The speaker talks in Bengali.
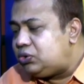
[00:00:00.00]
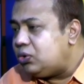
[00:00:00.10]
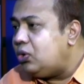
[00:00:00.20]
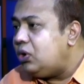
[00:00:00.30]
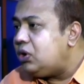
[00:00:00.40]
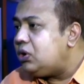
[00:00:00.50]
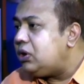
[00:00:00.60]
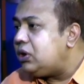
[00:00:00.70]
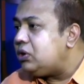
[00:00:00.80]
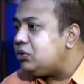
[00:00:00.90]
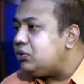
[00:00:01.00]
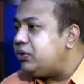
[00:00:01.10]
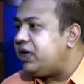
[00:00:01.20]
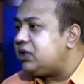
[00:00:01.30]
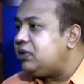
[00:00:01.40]
চুল
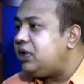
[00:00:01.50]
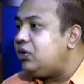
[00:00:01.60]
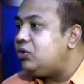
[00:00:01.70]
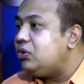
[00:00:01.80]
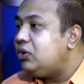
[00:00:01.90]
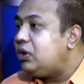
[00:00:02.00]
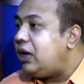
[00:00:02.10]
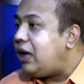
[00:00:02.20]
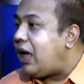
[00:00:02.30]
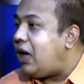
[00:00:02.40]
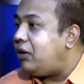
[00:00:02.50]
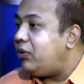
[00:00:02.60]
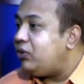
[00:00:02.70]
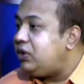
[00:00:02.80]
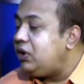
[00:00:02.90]
উঠে আসবে কিন্তু আর
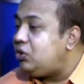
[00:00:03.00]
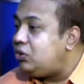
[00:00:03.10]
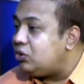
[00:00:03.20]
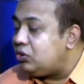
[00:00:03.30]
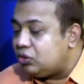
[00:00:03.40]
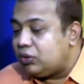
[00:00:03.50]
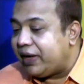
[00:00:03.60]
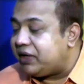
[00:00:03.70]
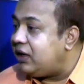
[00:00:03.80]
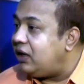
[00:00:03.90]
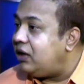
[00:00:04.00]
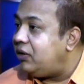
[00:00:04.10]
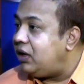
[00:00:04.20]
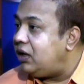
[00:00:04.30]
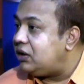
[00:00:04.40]
অতিরিক্ত খুব একটা
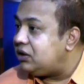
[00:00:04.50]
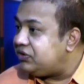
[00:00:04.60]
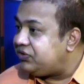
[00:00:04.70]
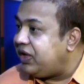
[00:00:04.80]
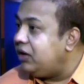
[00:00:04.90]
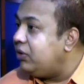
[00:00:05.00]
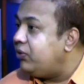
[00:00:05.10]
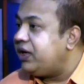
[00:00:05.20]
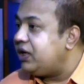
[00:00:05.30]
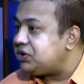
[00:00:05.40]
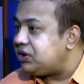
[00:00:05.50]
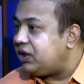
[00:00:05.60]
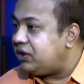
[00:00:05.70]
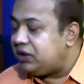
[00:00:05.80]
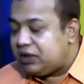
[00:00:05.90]
স্কিন উঠে আসে
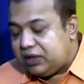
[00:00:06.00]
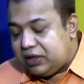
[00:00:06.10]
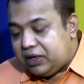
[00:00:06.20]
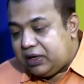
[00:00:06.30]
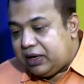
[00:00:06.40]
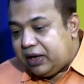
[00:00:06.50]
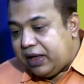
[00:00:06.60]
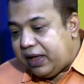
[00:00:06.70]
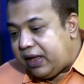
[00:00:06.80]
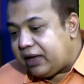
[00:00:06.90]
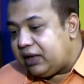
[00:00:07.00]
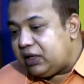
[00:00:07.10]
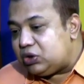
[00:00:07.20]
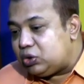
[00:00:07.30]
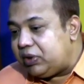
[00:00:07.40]
না
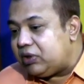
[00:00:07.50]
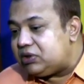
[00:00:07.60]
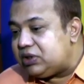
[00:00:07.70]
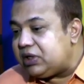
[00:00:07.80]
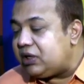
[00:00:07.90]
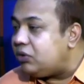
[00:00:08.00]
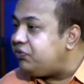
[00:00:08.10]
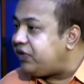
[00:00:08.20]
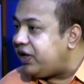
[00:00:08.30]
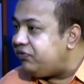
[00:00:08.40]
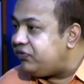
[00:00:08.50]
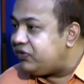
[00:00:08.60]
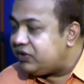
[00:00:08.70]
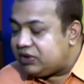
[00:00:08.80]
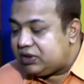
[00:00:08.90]
এখানে সুবিধা হচ্ছে যে এটা খুব সেফ
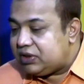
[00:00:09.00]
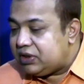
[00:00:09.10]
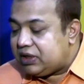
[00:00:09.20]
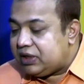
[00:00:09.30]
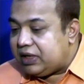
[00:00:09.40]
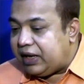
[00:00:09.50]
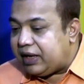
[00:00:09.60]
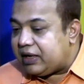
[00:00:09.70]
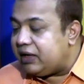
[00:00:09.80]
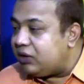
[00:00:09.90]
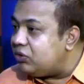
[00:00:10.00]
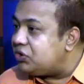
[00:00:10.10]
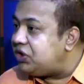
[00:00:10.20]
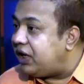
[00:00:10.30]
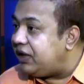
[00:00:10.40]
এখানে
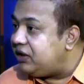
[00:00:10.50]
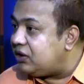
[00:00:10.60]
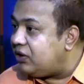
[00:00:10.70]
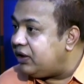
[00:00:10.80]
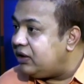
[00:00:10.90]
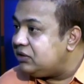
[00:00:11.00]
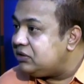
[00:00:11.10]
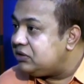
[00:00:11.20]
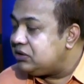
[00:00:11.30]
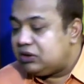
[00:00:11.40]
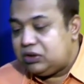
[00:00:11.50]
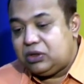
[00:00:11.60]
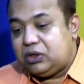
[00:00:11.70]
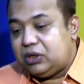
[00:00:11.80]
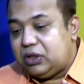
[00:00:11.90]
কোনো সেলাই দিতে হয় না
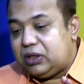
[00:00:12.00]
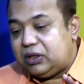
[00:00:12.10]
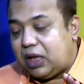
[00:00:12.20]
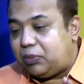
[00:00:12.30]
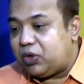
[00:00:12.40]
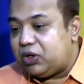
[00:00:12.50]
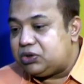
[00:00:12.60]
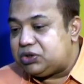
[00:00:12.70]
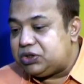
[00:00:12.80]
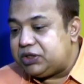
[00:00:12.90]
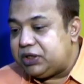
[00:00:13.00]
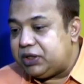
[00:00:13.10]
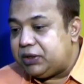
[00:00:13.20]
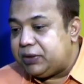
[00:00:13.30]
তারপরে হচ্ছে যে